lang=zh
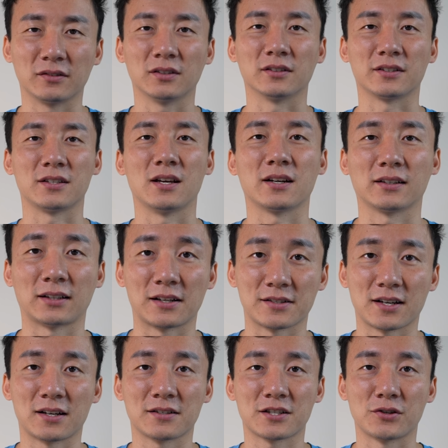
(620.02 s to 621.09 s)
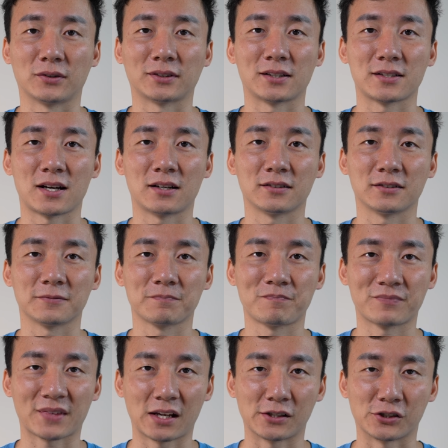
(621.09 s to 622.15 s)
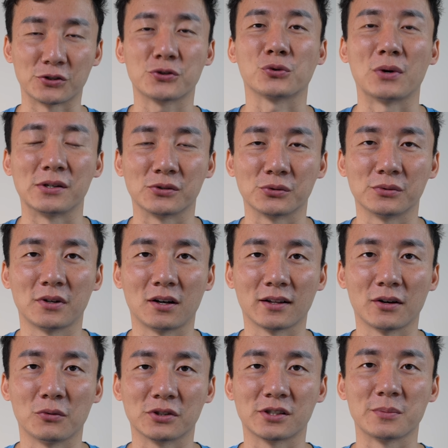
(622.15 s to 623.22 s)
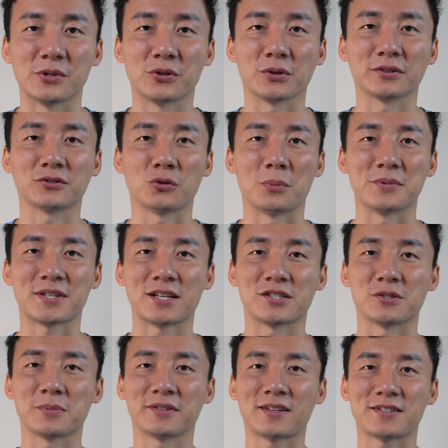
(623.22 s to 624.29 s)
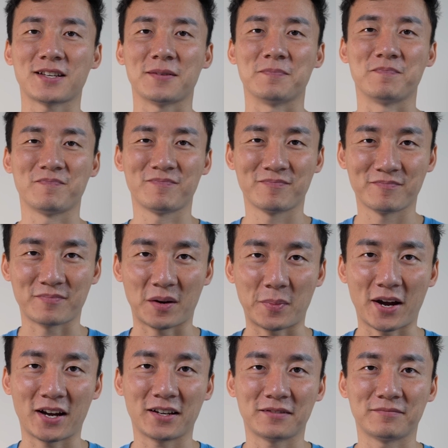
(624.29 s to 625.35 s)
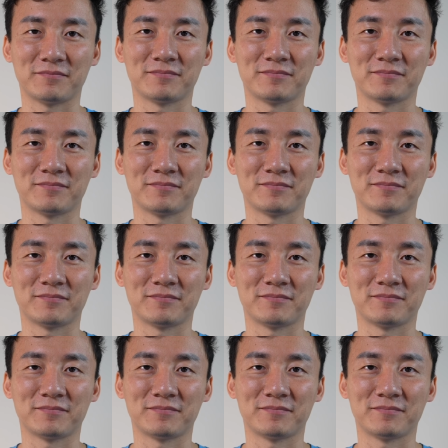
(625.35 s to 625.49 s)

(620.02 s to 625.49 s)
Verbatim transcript: 测体验给大家，希望大家呢持续关注。好了，我是米九四，我们下期视频再见，拜拜。